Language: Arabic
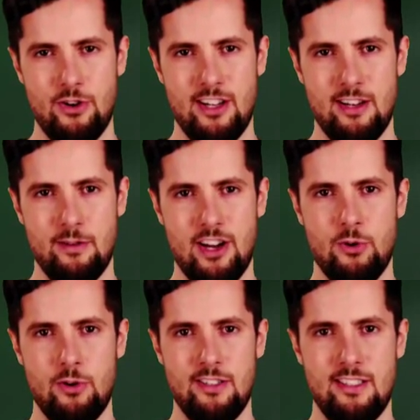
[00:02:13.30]
وانما
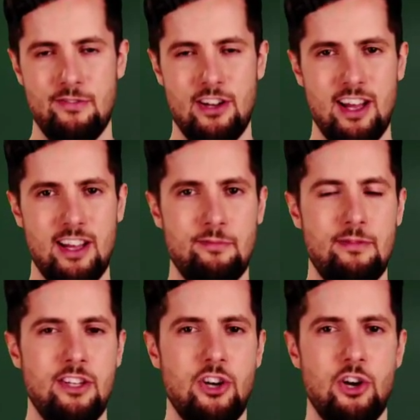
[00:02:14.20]
هو
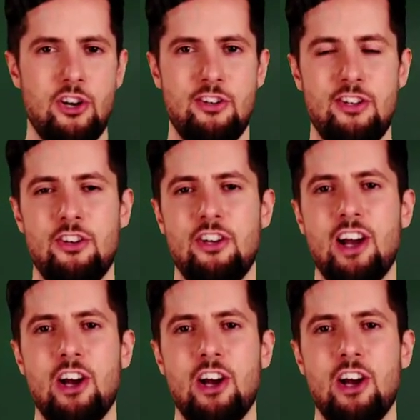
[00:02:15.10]
استفهام لتقرير